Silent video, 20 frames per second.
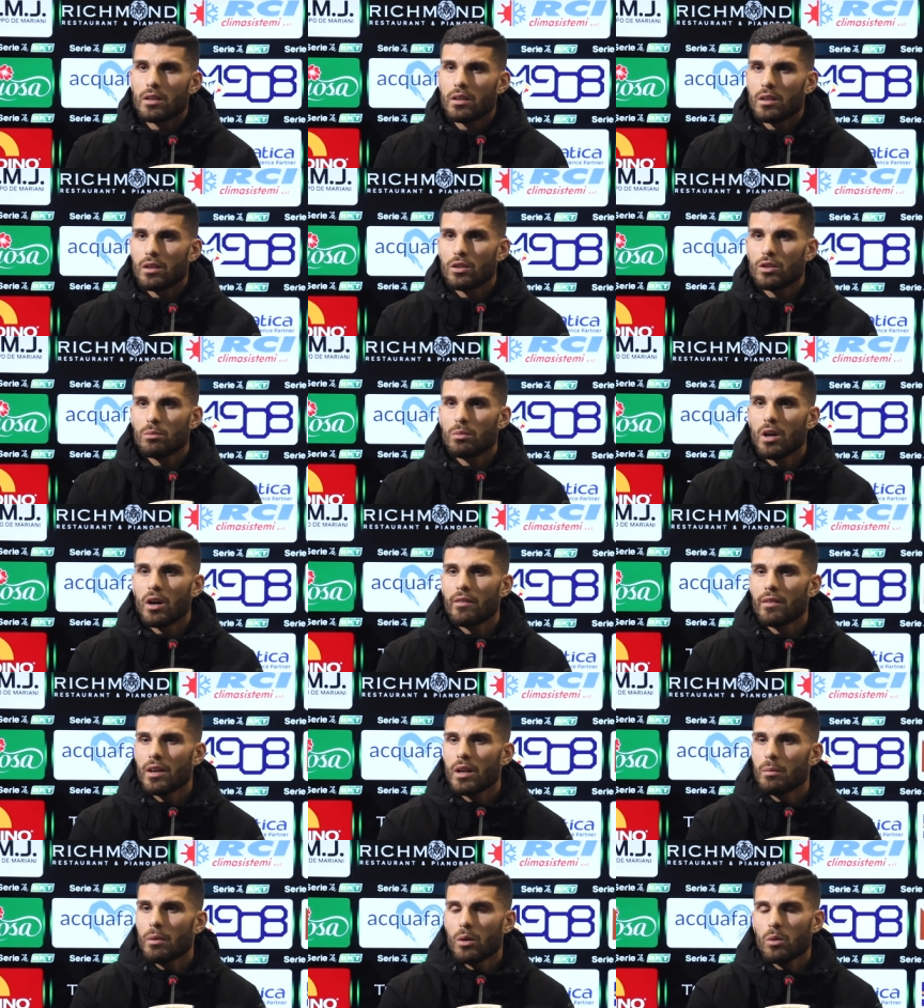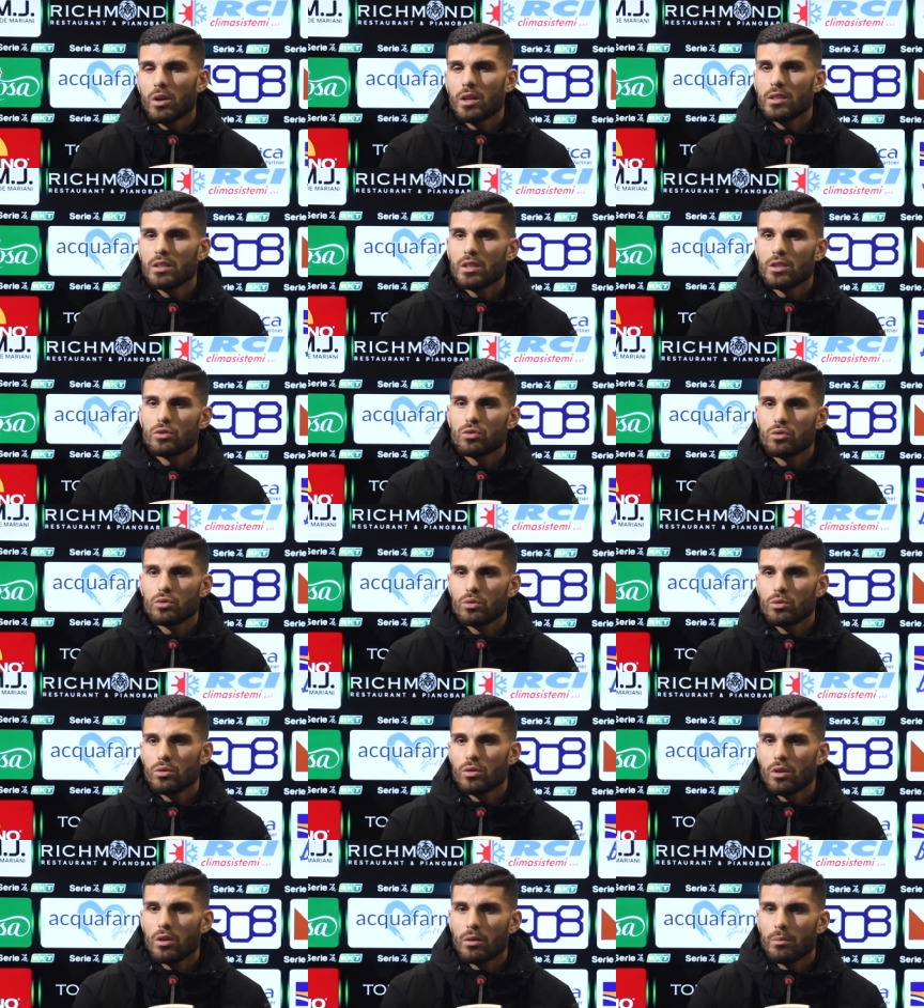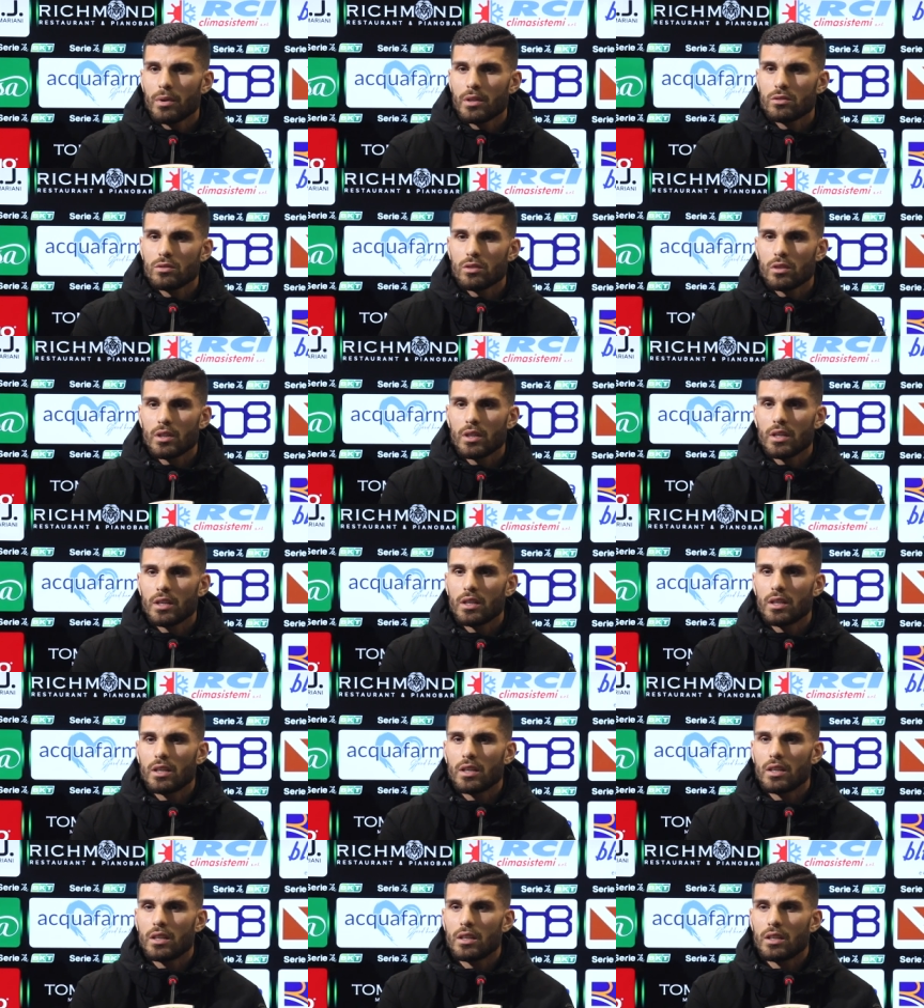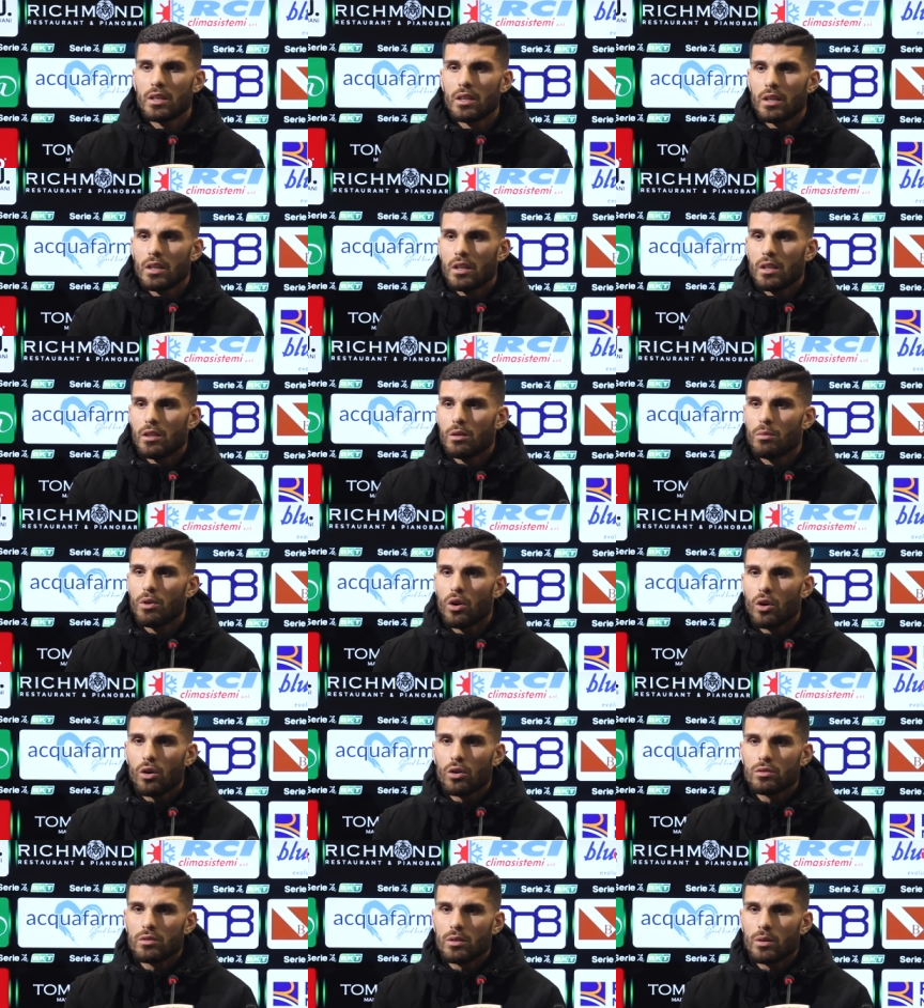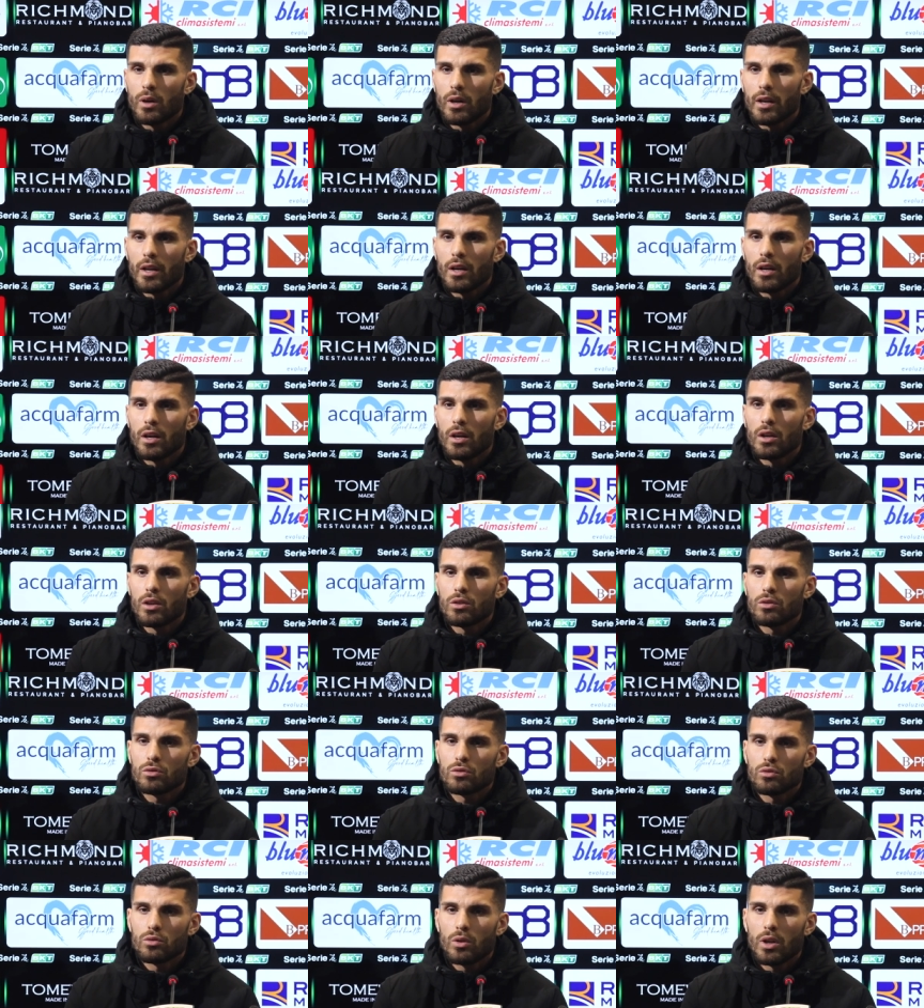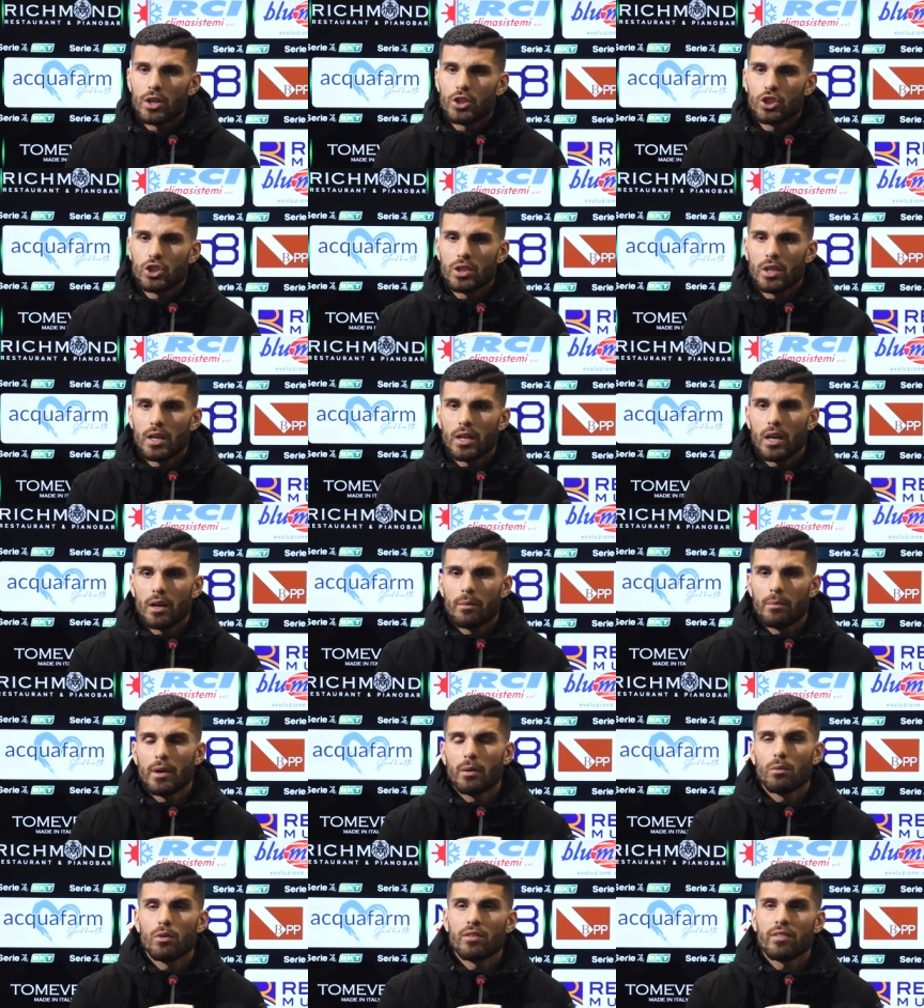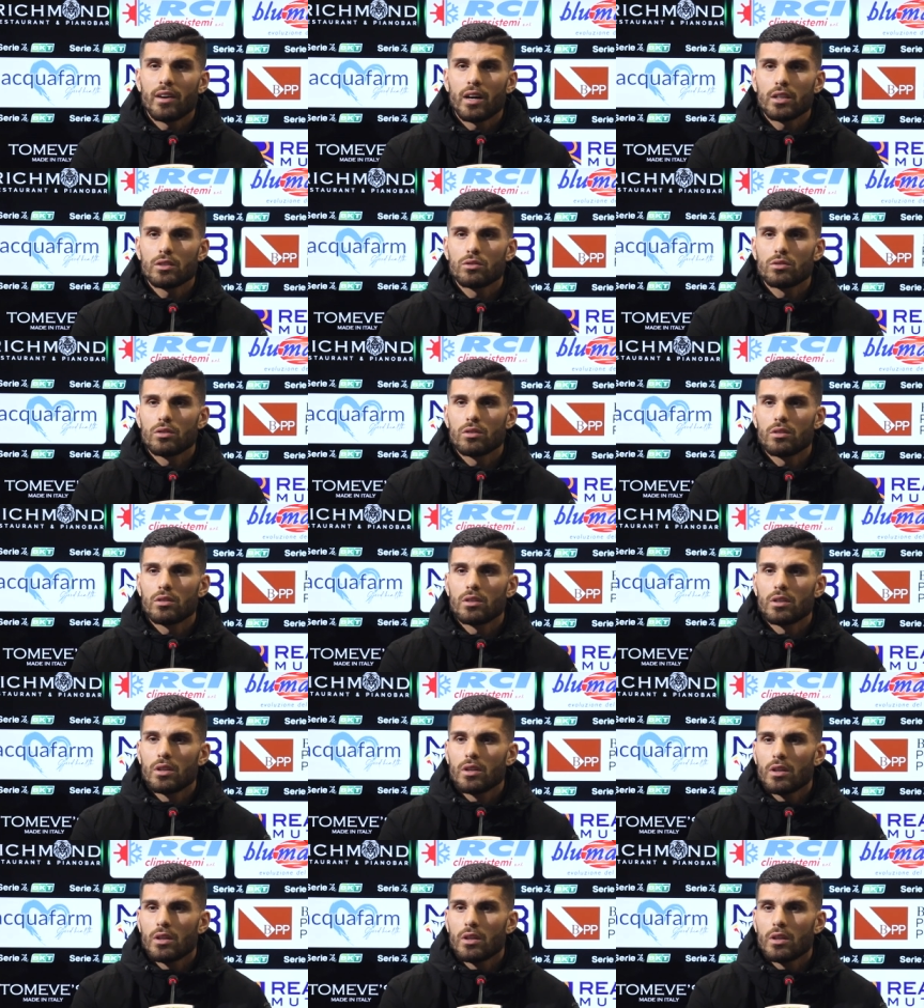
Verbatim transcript: non dobbiamo avere paura di nessuno, penso che dobbiamo continuare sulla scia che abbiamo fatto,